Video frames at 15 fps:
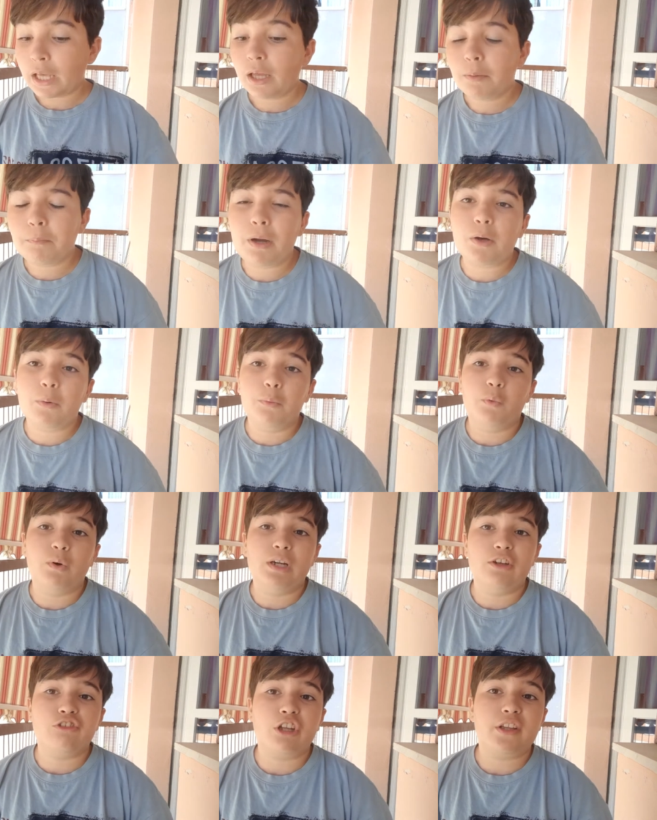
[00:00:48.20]
ma comunque
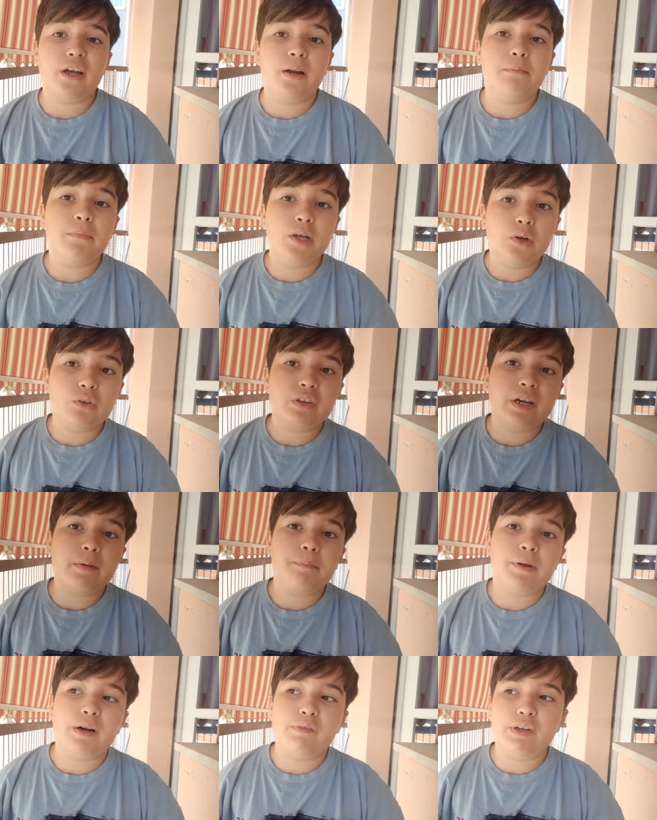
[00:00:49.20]
lasciate almeno 3
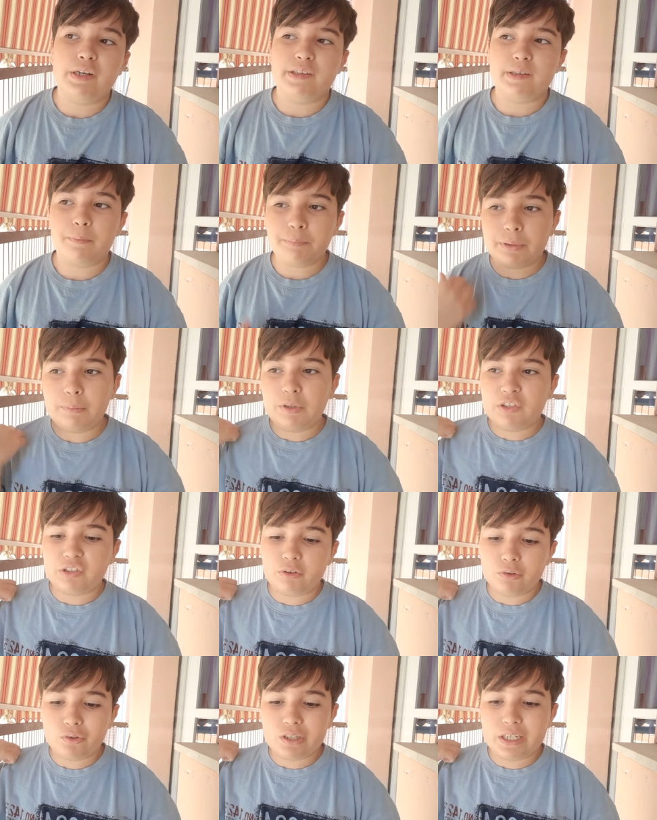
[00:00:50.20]
per avere tra primo e
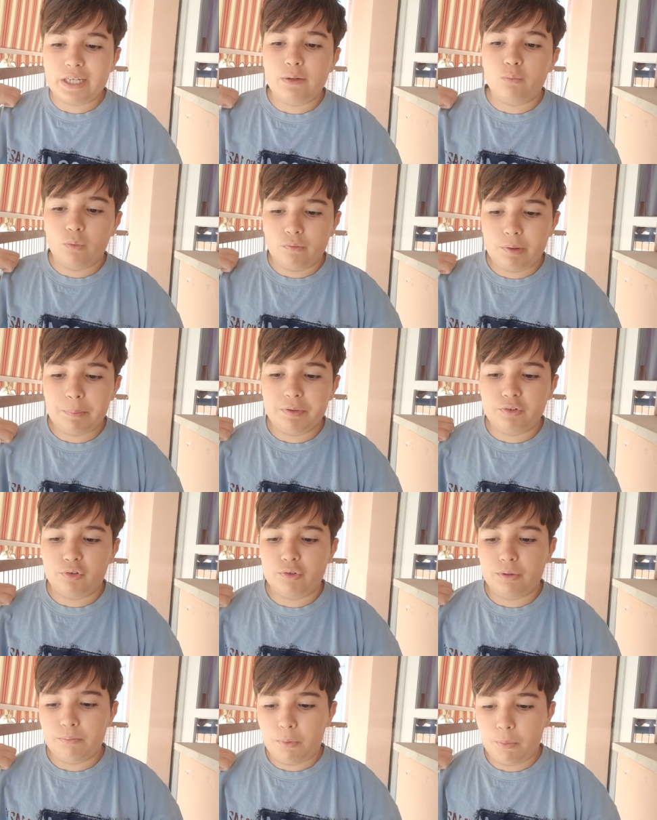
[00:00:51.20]
secondo canale un nuovo
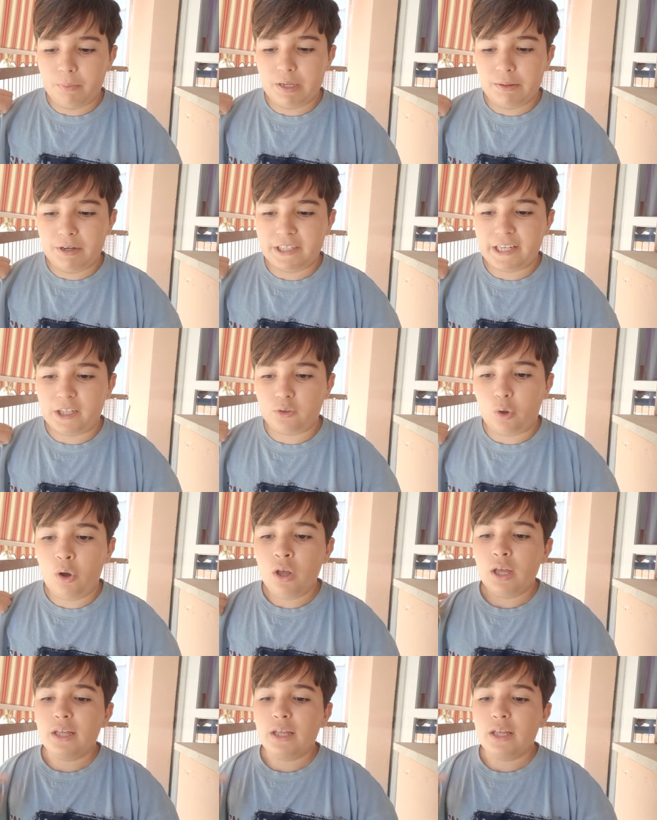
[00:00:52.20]
episodio di Bombe di Mercato.